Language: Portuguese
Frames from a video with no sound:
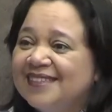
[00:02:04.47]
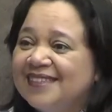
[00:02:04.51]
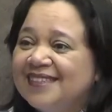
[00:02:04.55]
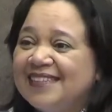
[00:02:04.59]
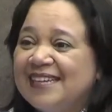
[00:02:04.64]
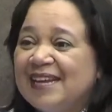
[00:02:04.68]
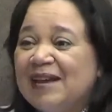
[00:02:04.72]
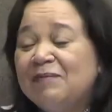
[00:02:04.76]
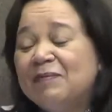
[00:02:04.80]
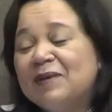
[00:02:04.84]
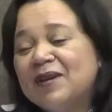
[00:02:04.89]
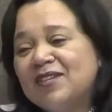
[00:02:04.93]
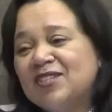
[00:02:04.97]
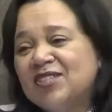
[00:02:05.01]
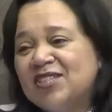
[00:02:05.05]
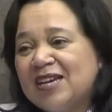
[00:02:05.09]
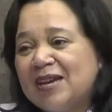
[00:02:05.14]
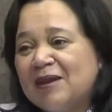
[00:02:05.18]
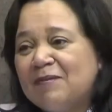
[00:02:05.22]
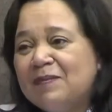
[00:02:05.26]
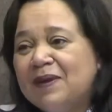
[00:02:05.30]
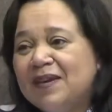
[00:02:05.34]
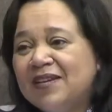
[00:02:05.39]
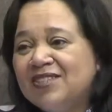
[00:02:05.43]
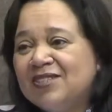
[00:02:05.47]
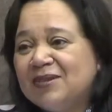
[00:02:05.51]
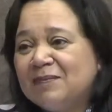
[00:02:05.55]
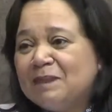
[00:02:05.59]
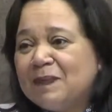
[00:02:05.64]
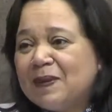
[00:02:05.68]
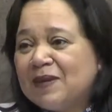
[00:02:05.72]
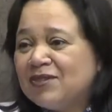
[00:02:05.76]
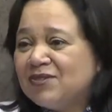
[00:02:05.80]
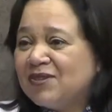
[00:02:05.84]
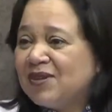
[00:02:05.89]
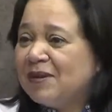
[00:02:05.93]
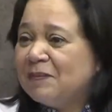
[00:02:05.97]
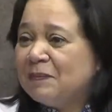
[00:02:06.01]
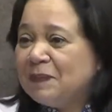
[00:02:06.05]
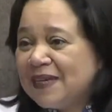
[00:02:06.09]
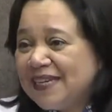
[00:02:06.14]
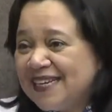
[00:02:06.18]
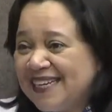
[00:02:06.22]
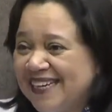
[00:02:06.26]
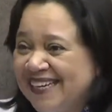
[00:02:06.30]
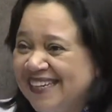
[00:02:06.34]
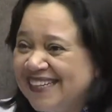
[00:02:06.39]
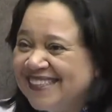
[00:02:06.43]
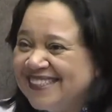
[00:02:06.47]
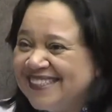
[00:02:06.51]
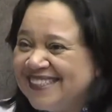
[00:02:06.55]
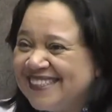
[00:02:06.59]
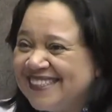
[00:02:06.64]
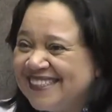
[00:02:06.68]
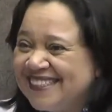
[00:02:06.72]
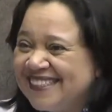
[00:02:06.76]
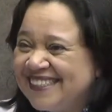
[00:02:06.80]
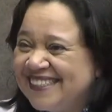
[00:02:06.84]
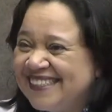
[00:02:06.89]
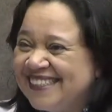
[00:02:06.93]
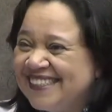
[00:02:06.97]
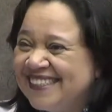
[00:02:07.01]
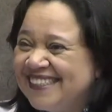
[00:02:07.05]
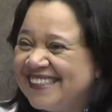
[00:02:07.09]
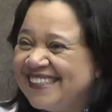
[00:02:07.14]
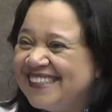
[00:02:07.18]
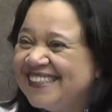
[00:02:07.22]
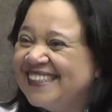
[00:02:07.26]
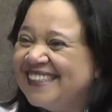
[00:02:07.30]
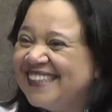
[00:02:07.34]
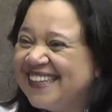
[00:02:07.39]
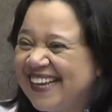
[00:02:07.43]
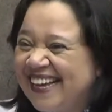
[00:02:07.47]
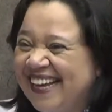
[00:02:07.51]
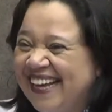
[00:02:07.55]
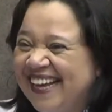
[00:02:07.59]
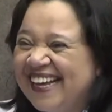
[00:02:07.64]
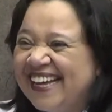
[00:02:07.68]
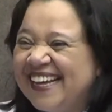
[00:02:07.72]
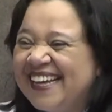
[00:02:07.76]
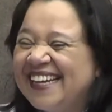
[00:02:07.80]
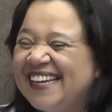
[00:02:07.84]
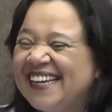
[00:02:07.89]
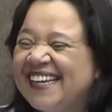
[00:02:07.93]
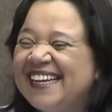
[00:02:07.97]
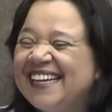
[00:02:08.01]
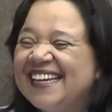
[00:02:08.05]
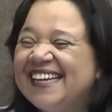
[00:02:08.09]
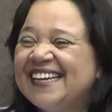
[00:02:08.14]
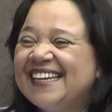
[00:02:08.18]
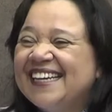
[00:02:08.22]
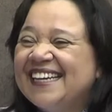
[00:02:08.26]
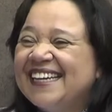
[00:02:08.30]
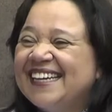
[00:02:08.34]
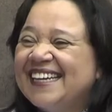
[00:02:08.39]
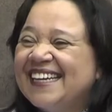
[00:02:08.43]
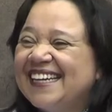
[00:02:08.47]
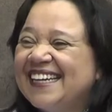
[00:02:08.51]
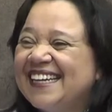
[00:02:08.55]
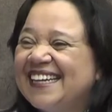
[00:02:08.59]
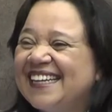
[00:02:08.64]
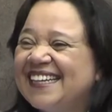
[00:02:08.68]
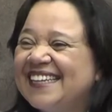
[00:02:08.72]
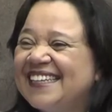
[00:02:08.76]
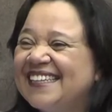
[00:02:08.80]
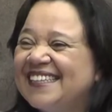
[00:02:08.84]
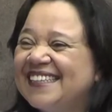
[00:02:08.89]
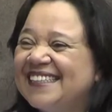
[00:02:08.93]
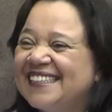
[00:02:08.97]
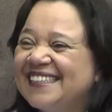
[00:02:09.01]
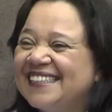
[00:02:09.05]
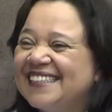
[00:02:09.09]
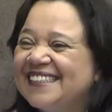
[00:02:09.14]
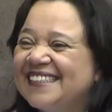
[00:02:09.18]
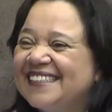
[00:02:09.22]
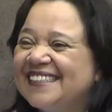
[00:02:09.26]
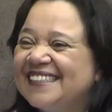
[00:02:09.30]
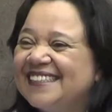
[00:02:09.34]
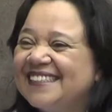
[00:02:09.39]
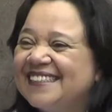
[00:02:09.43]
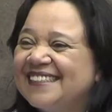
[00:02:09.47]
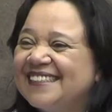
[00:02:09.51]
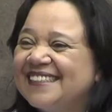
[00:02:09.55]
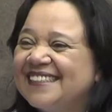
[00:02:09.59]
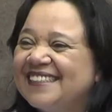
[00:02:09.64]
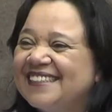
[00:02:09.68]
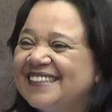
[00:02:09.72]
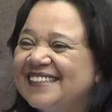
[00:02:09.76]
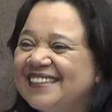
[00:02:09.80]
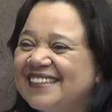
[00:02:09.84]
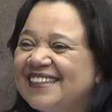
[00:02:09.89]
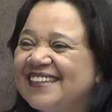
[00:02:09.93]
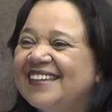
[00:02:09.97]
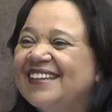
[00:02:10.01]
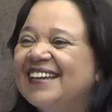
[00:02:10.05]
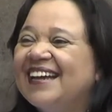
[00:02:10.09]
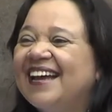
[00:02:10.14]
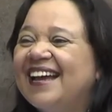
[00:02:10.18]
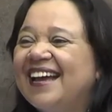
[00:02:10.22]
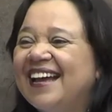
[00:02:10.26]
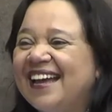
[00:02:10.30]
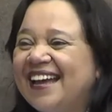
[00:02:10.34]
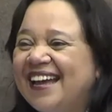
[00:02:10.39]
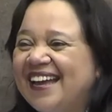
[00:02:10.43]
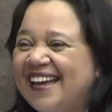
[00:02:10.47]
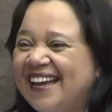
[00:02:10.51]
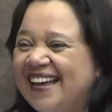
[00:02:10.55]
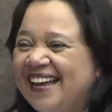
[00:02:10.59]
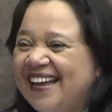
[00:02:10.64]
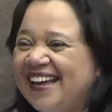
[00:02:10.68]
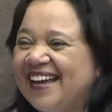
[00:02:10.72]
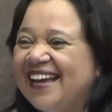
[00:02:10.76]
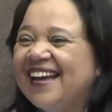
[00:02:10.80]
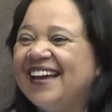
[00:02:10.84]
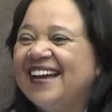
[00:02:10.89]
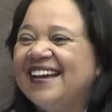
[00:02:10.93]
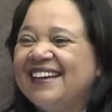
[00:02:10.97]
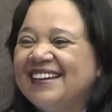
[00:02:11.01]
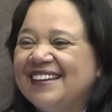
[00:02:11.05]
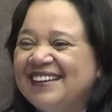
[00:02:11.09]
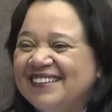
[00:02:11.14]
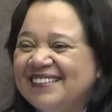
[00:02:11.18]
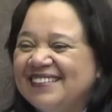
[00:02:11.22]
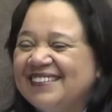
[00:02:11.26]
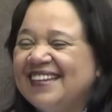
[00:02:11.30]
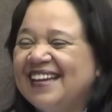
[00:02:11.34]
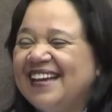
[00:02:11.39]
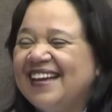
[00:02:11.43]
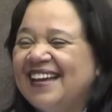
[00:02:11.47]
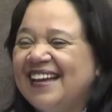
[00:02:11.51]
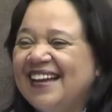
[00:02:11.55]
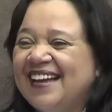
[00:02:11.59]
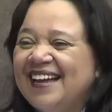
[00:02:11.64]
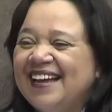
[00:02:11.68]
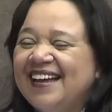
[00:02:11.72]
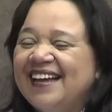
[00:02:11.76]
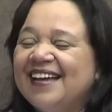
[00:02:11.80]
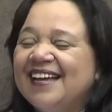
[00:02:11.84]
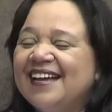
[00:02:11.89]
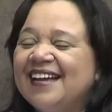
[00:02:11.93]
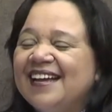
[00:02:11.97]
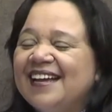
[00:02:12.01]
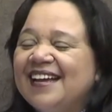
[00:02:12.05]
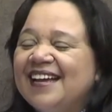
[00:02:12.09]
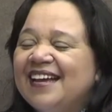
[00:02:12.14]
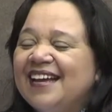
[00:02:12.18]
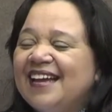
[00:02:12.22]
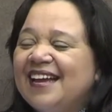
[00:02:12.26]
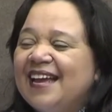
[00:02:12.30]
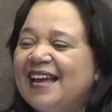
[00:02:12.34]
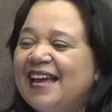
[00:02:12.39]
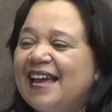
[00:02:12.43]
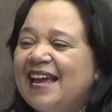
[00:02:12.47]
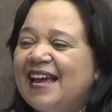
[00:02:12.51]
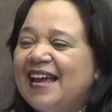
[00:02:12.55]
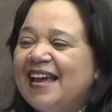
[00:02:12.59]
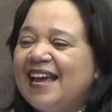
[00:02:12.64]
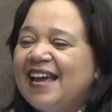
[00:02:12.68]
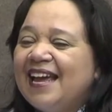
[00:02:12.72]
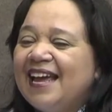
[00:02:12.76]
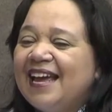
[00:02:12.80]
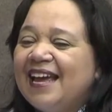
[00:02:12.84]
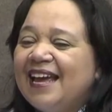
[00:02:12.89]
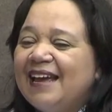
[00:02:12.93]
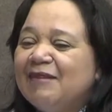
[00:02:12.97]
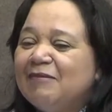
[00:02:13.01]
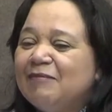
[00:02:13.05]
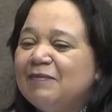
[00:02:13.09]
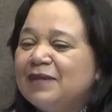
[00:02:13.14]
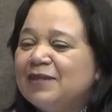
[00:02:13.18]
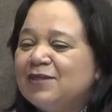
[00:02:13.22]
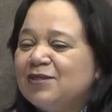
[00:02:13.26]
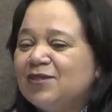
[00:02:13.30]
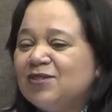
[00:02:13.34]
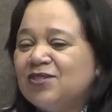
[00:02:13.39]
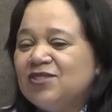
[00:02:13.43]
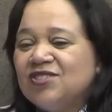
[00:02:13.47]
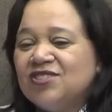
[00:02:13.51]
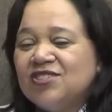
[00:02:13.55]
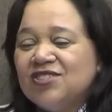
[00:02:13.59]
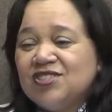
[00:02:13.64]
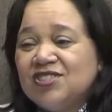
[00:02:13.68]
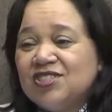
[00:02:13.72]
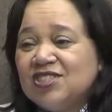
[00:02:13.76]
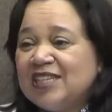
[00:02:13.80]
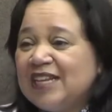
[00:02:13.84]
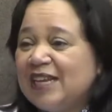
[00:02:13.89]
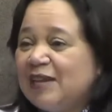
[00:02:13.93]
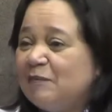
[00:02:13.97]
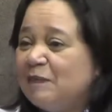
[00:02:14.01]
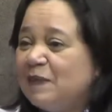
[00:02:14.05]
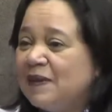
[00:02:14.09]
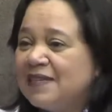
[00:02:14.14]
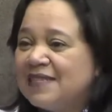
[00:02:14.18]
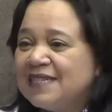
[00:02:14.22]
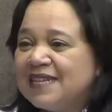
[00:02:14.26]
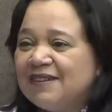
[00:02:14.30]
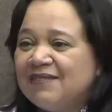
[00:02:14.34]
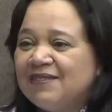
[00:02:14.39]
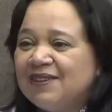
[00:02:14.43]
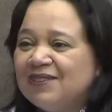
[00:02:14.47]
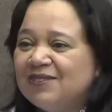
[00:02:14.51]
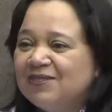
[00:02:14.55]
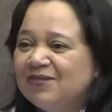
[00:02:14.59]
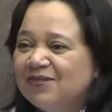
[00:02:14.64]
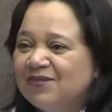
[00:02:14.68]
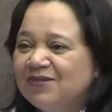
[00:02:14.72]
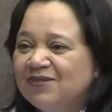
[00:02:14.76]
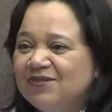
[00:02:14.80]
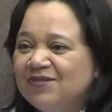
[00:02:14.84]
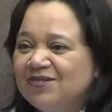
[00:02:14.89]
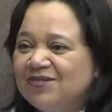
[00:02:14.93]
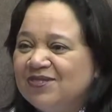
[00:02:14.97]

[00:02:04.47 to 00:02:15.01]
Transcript: né? Porque antigamente a Páscoa era para criança. Com certeza. Né? Aquela coisa de, de guardar, né? Esconder é, os é, ovinhos né? e tal. Uhum. É, mas hoje em dia a gente tem que pensar no adulto.